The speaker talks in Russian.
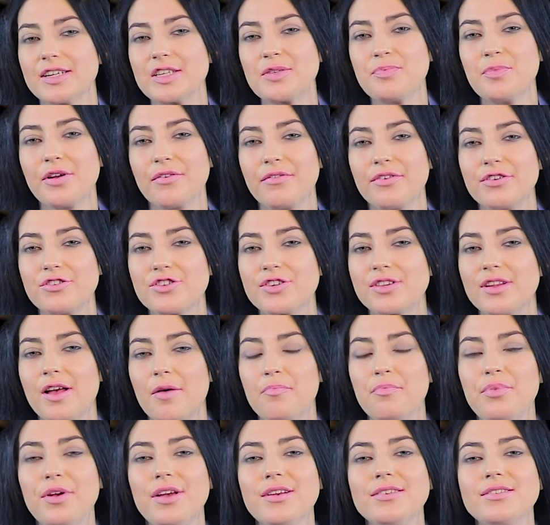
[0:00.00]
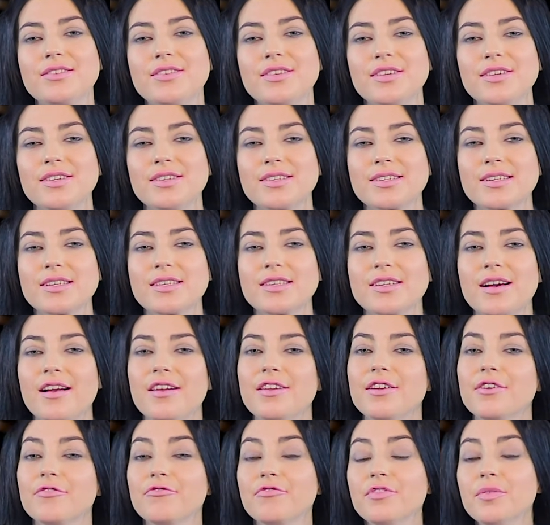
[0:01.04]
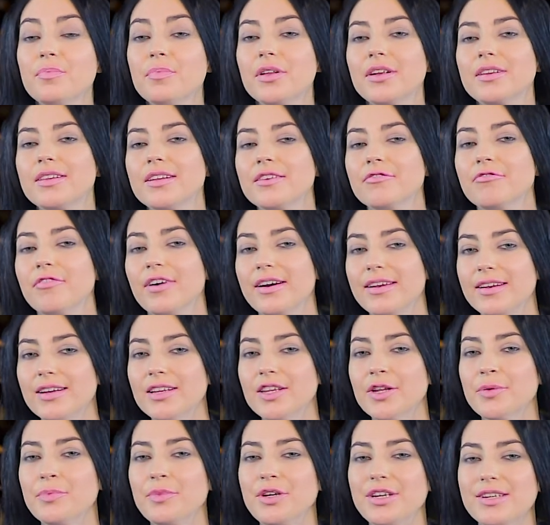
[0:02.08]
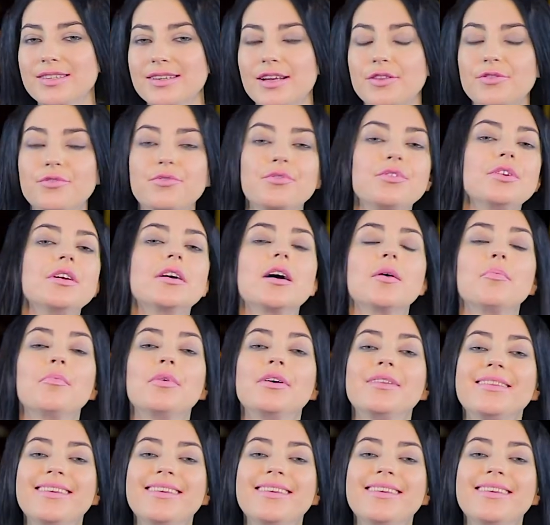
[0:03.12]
С первого числа пенсии и социальные выплаты военным и сотрудникам